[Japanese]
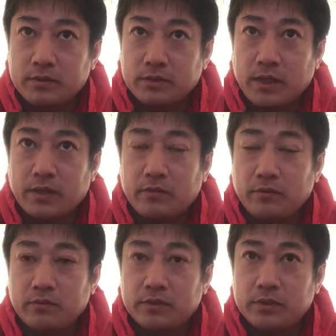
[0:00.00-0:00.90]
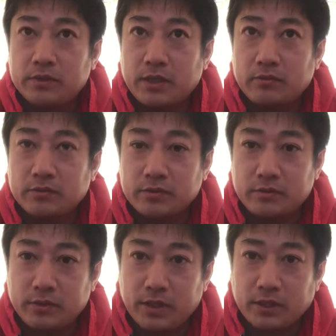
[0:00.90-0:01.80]
最高の人生の
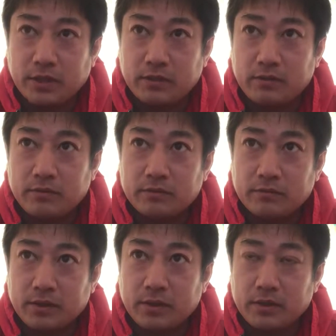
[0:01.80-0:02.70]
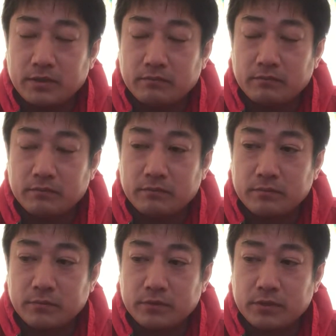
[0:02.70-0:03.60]
作り方っていうことで、う
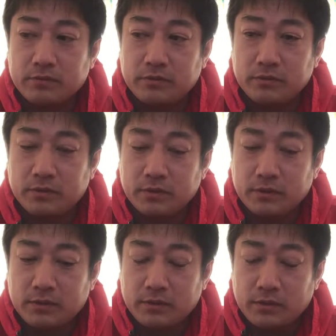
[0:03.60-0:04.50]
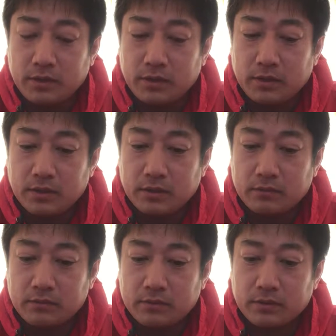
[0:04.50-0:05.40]
んと自分えー、っ
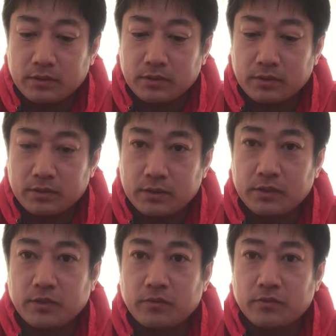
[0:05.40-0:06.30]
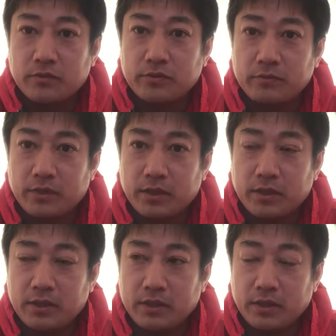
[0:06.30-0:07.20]
とですね、なぜこの世に生まれ
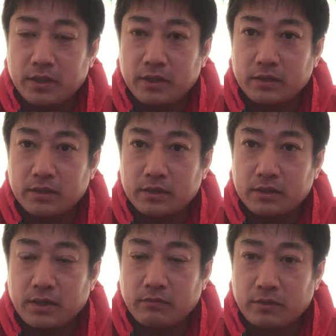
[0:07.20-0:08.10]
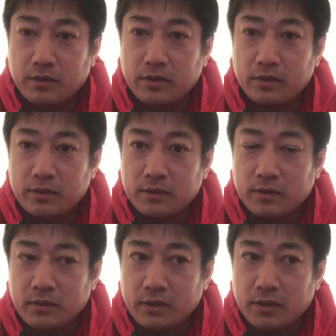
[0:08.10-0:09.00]
てきてきたのか。
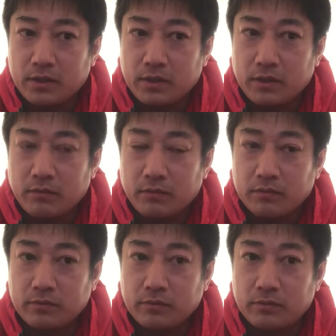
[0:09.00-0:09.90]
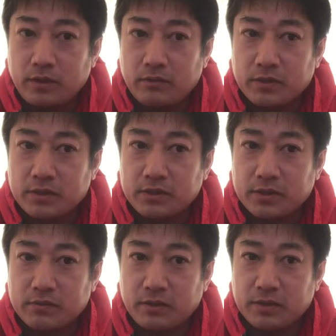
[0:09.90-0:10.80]
えー、本当は私た
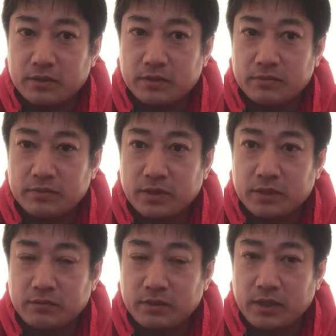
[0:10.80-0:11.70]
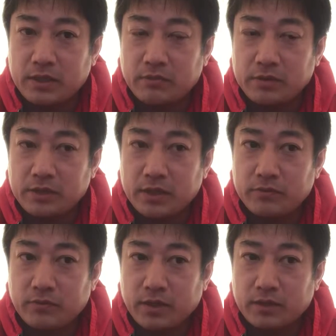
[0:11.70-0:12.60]
ちは自分たちは何をしたい
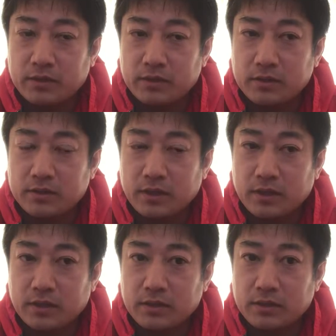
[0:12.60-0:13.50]
のかして。